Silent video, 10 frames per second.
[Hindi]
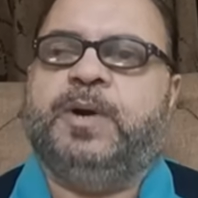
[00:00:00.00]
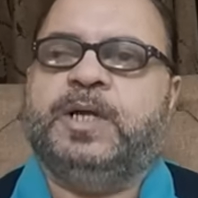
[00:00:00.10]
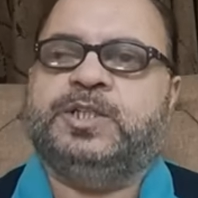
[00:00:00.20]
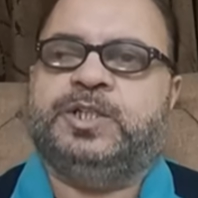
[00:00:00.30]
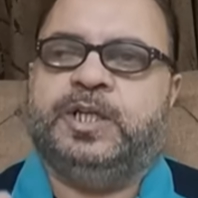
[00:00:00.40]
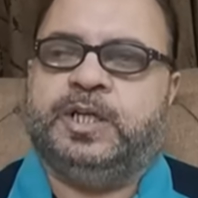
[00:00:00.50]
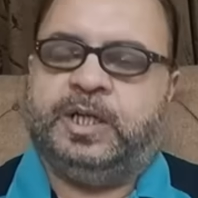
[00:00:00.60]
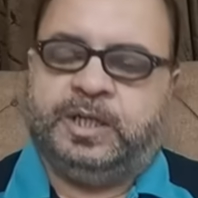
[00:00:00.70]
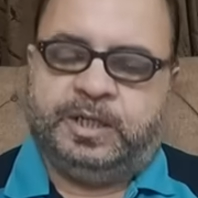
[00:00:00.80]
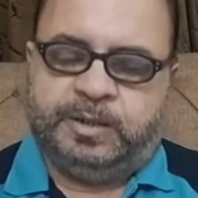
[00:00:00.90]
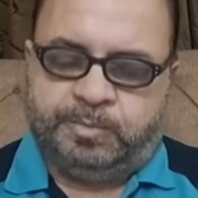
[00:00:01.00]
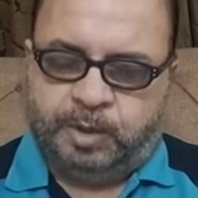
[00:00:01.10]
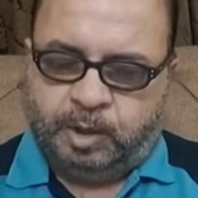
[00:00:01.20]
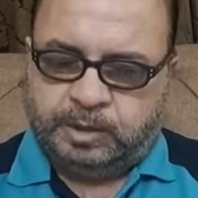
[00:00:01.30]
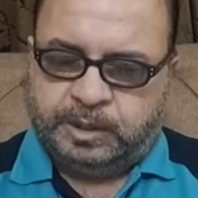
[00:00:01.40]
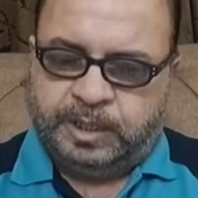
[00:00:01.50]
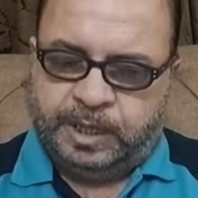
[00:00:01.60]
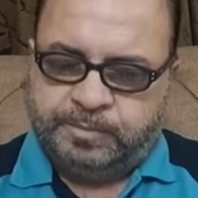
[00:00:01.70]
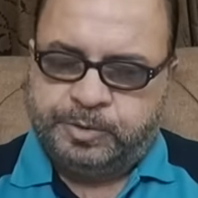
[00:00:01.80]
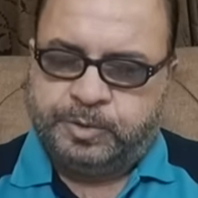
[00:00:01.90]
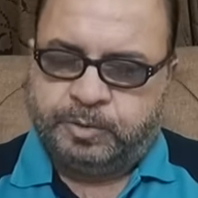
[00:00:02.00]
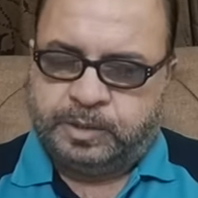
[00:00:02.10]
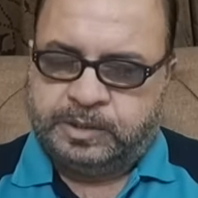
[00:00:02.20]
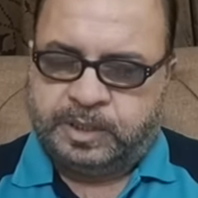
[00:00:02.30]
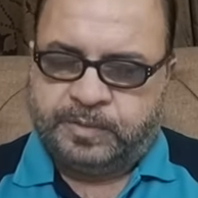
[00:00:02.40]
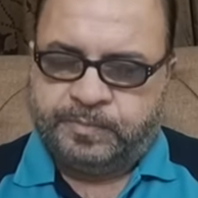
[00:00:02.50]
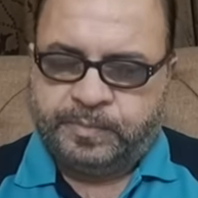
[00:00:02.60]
पांच शेयर करनी है बहुत ही अहम स्टोरीज़ हैं